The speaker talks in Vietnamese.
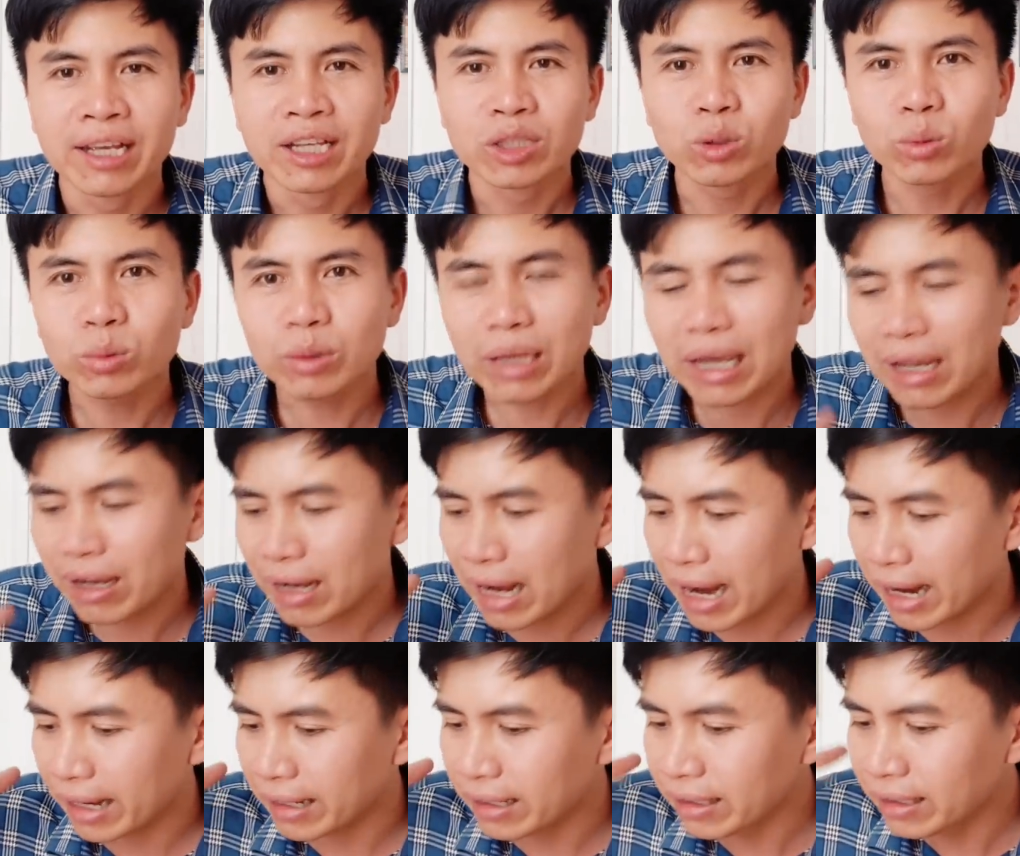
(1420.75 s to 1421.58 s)
chúng ta
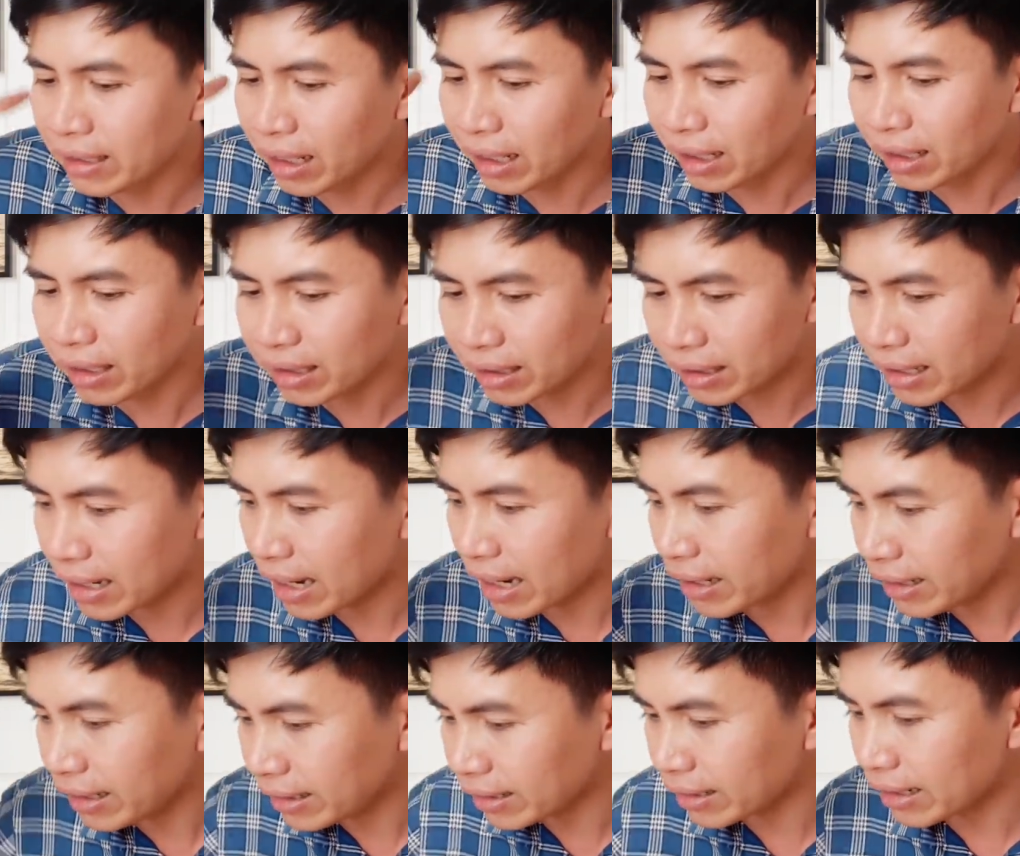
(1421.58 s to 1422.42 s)
hãy nâng
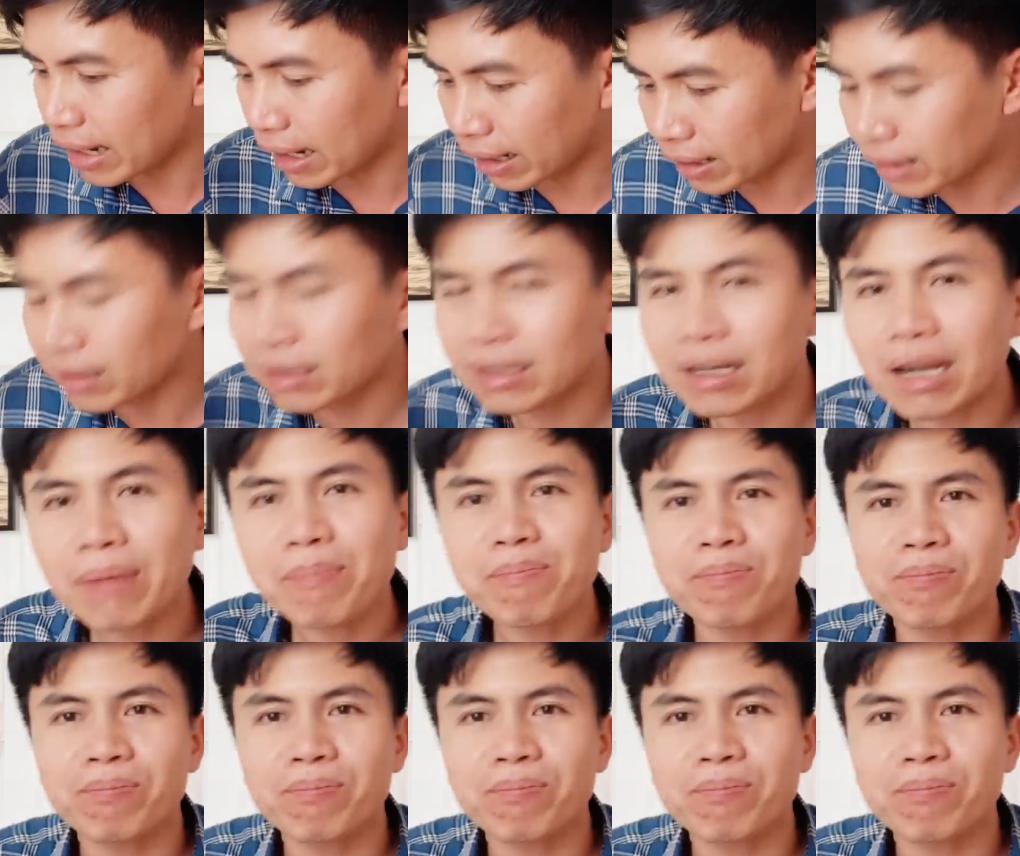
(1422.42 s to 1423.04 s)
cái đẳng cấp